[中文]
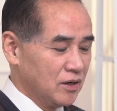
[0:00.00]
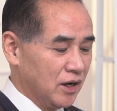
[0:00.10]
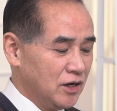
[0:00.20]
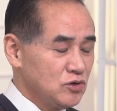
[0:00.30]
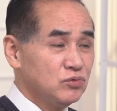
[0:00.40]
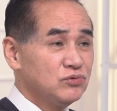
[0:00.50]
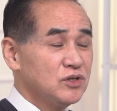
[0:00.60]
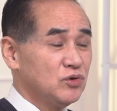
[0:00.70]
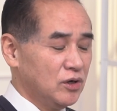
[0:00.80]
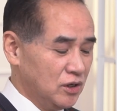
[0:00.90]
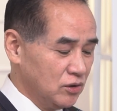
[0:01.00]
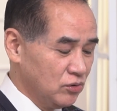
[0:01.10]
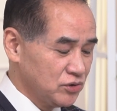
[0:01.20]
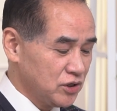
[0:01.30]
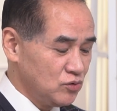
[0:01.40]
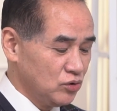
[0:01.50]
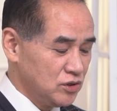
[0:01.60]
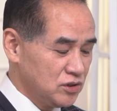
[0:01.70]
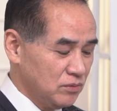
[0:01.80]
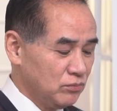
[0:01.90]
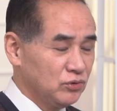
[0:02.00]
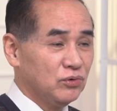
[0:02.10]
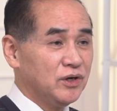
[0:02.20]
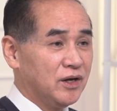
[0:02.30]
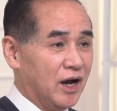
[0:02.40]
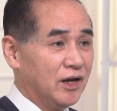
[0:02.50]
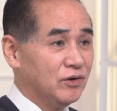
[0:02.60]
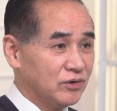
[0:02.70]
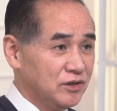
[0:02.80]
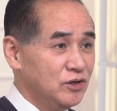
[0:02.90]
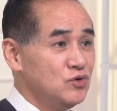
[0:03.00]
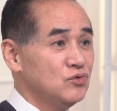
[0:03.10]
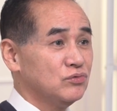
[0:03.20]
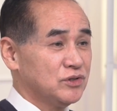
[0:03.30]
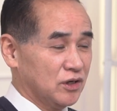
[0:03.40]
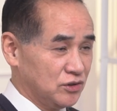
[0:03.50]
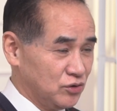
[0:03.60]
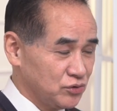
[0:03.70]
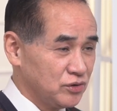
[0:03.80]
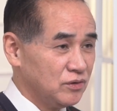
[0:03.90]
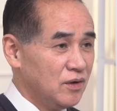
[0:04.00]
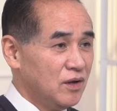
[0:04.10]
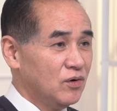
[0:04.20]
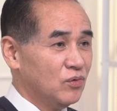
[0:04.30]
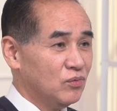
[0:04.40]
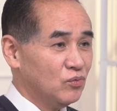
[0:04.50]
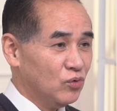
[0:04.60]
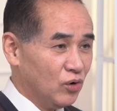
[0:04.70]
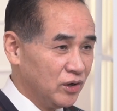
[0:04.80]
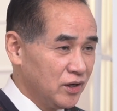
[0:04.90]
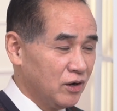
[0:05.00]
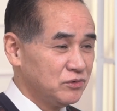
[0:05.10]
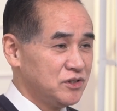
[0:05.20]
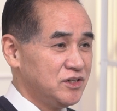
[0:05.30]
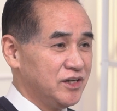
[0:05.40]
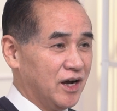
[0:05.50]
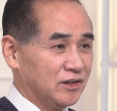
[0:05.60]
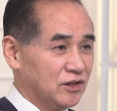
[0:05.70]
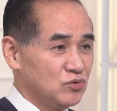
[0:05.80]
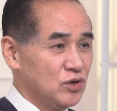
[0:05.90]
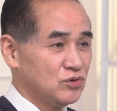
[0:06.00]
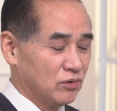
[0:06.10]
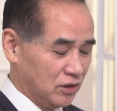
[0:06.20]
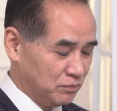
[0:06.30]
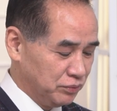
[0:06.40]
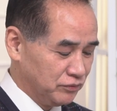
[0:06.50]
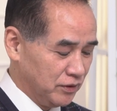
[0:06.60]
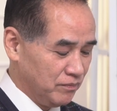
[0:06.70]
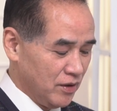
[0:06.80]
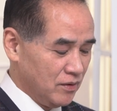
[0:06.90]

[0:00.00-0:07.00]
橄榄树之所以能够生存这么多年，还有个因素，这个就是我要讲的最重要的部分，